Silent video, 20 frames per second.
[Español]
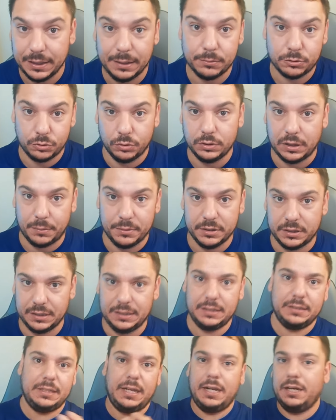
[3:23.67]
Absolutamente
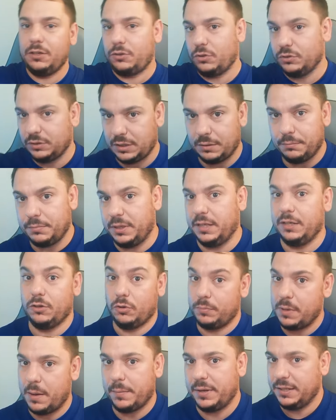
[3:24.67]
letal, con también,
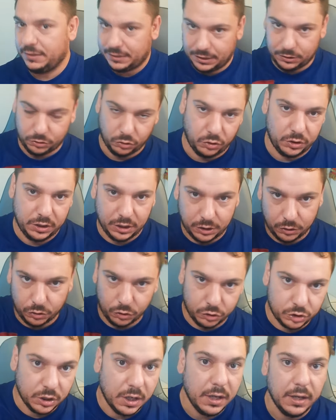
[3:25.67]
obviamente, Tony
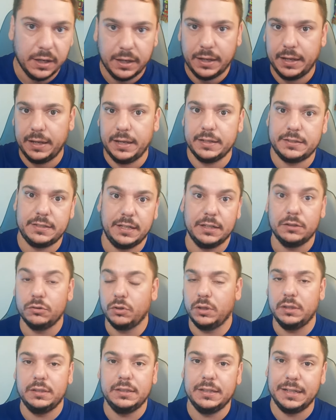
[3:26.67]
Cross eh,
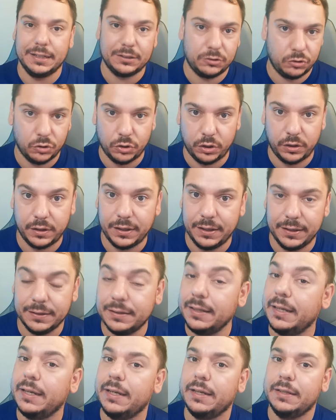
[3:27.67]
siendo el director
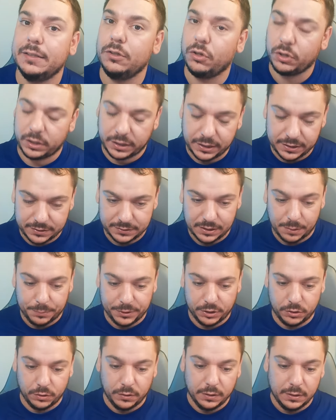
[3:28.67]
de, orquesta,
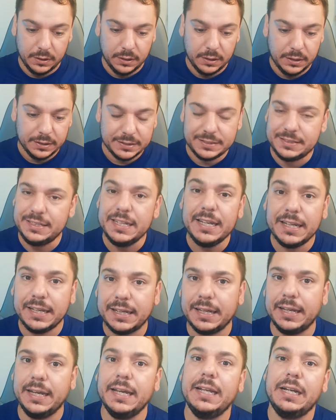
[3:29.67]
pero sí
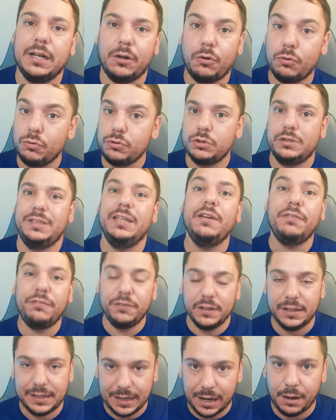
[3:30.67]
que era
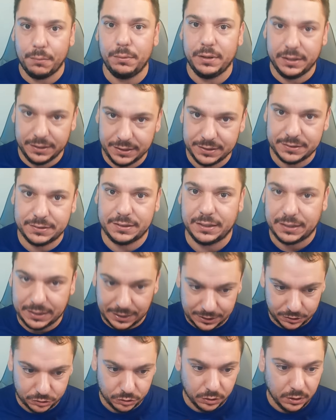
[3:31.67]
justificable en este
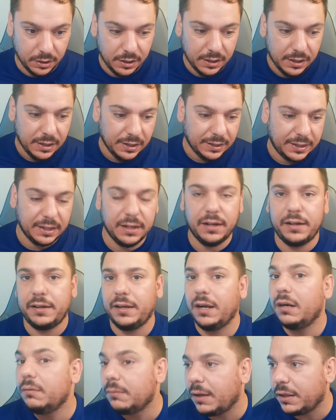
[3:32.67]
caso que el
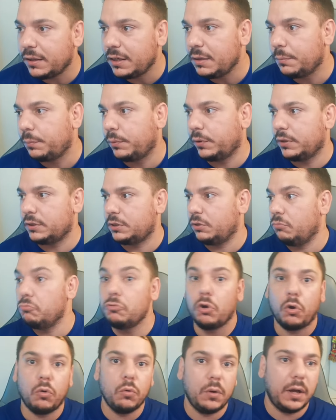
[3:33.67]
Real Madrid pues
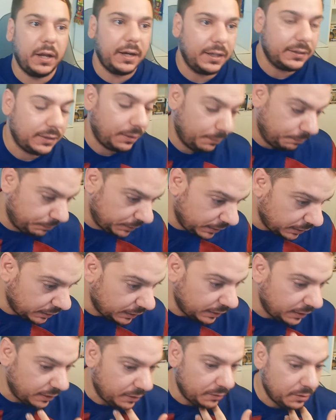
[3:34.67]
no jugara tan
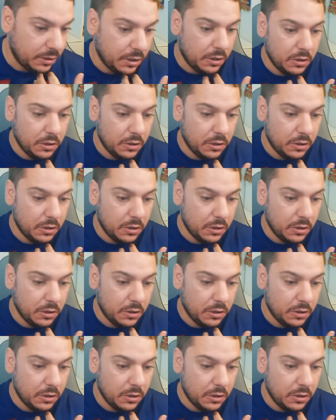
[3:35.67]
bien,